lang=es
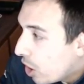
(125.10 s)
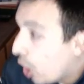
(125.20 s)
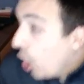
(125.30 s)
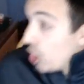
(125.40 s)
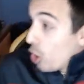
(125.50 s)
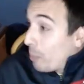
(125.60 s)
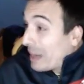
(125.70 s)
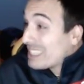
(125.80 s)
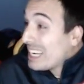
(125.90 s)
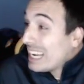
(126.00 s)
¡Lo
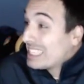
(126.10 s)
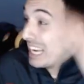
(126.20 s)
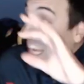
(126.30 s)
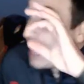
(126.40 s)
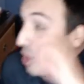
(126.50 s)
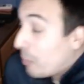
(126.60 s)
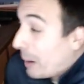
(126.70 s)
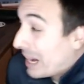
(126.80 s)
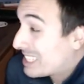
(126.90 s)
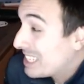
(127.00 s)
parasilesen! ¡Lo
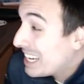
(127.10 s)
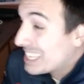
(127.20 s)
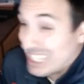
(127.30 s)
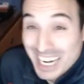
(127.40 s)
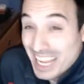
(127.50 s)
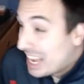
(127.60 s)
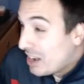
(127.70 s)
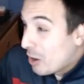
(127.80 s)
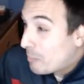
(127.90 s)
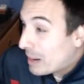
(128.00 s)
parasilesen!
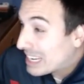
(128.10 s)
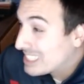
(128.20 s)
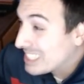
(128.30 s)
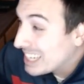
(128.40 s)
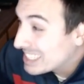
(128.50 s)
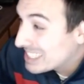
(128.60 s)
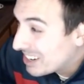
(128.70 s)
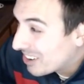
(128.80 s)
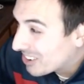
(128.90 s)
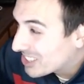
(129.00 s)
¡Lo parasilesen, locos!